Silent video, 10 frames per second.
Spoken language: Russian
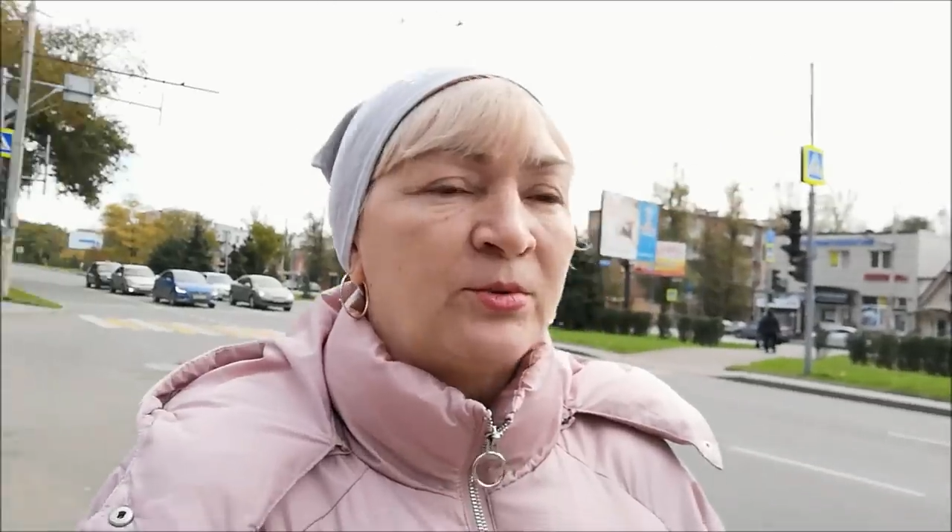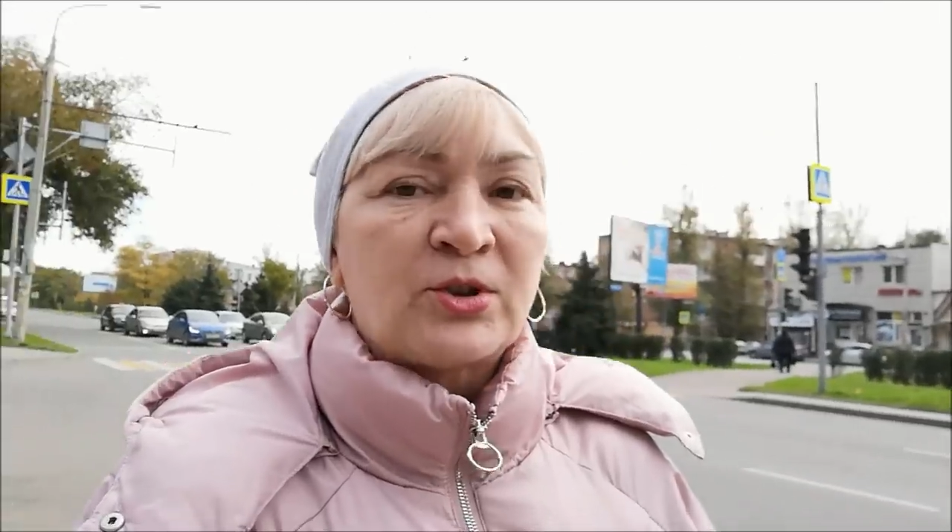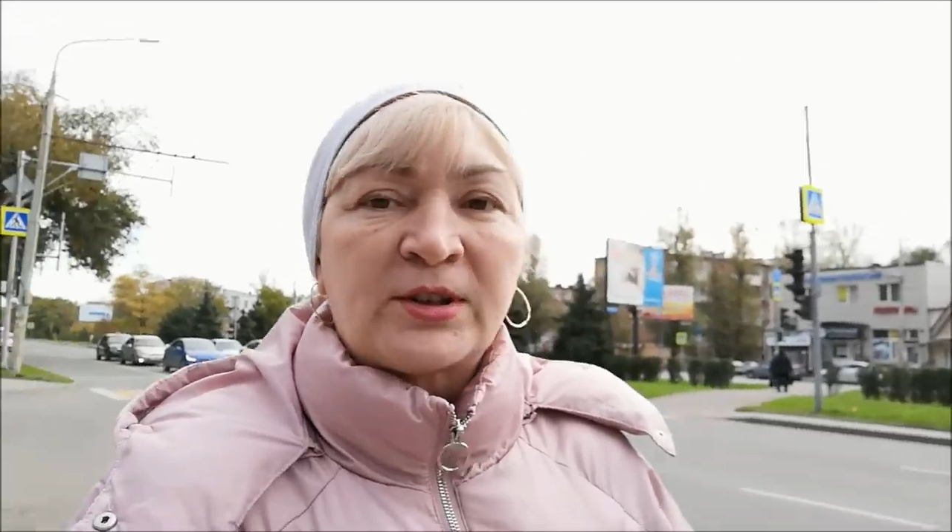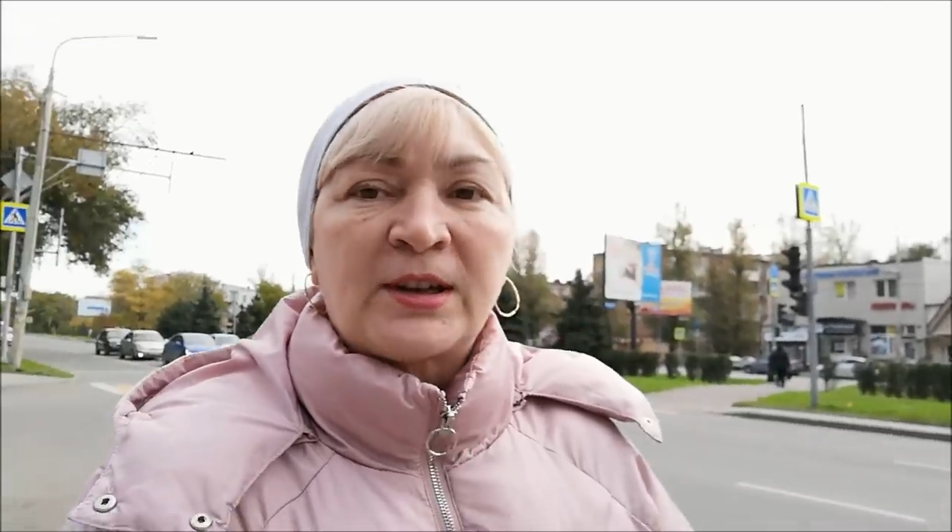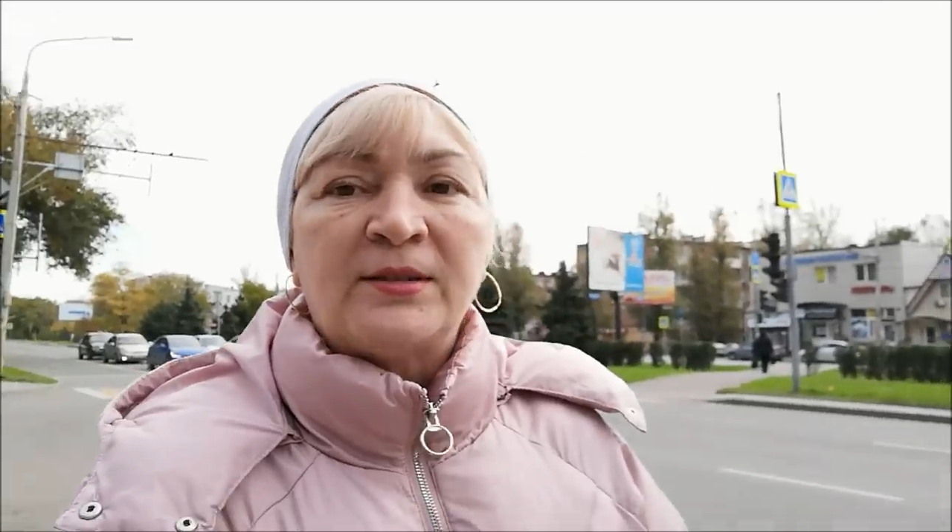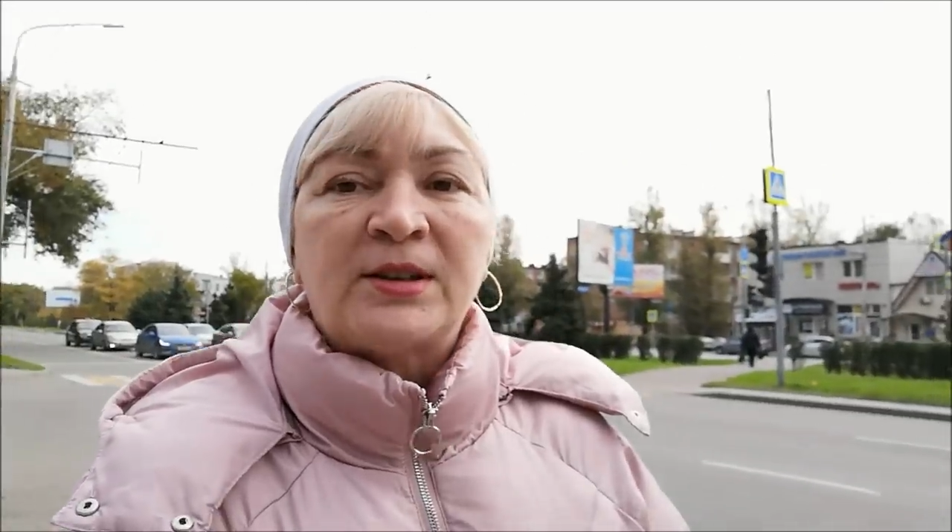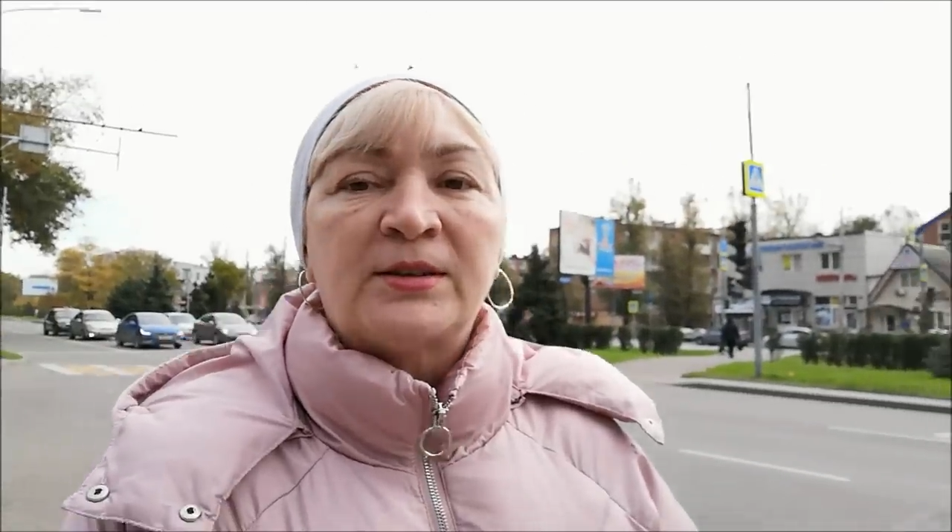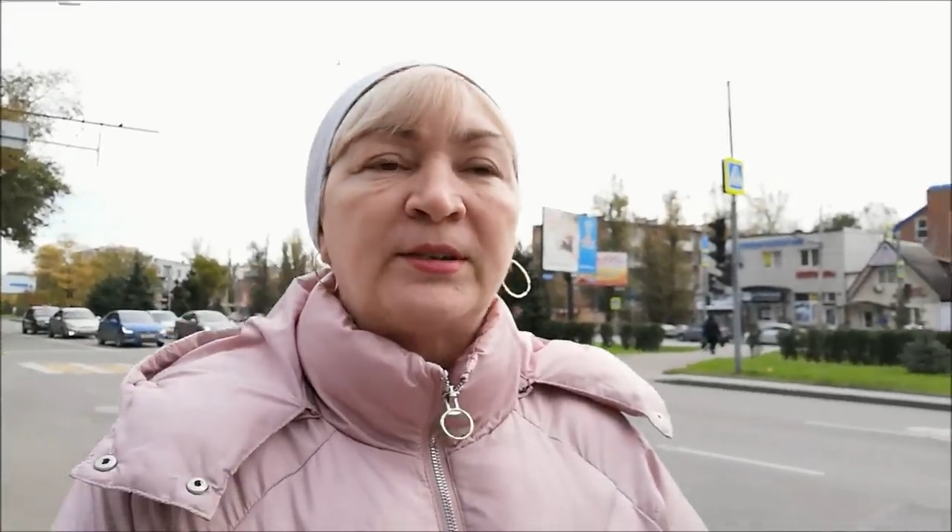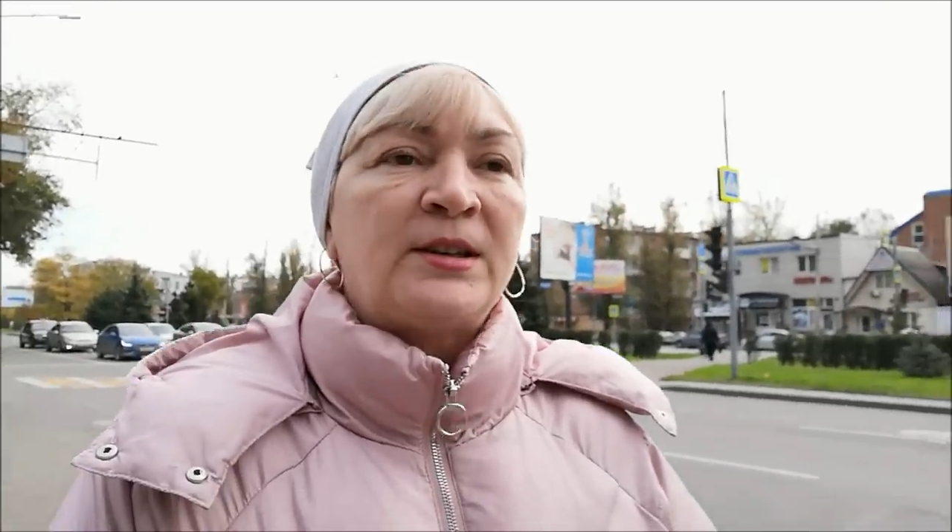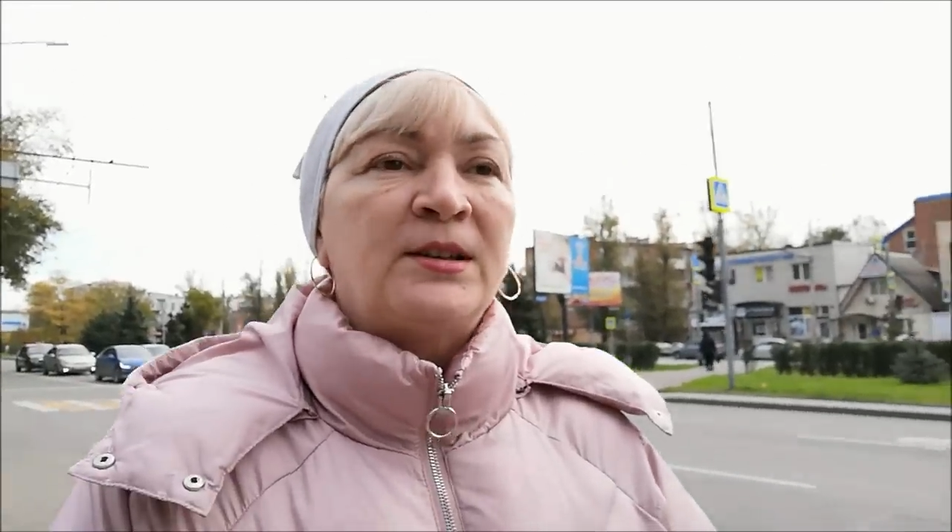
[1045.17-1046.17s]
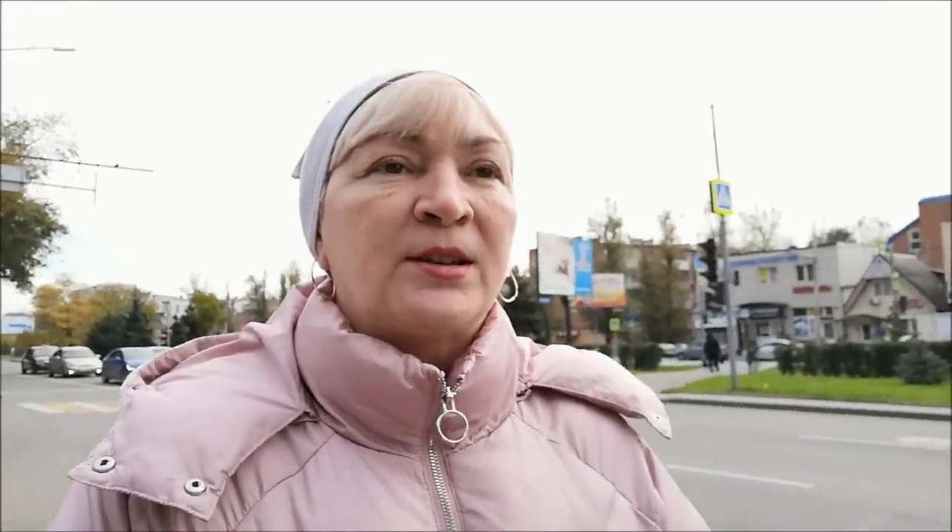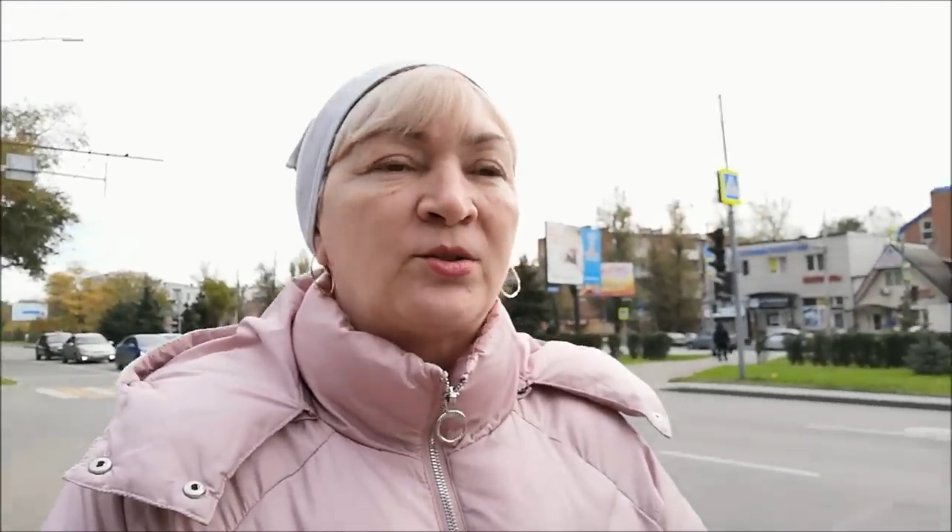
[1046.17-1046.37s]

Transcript: можно сказать, все свои дела